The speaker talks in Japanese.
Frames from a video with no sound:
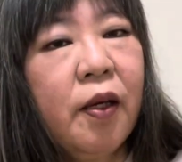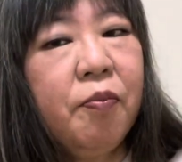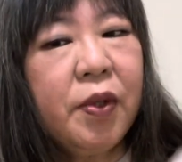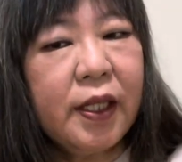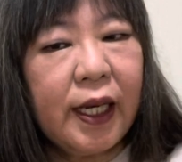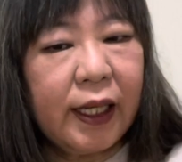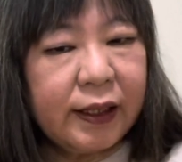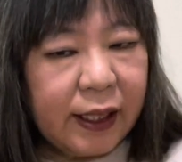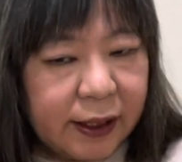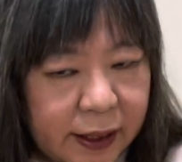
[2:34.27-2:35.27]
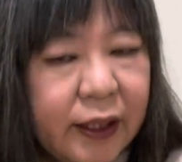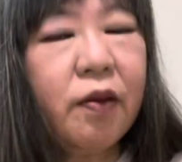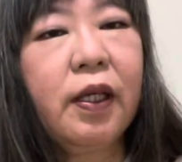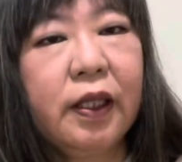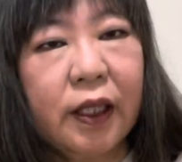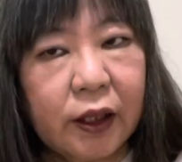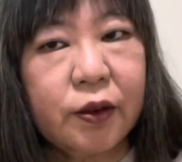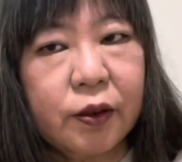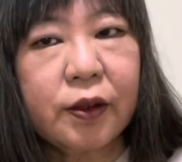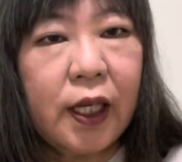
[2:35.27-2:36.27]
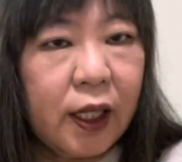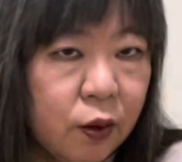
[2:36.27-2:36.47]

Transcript: 未来だけではなく過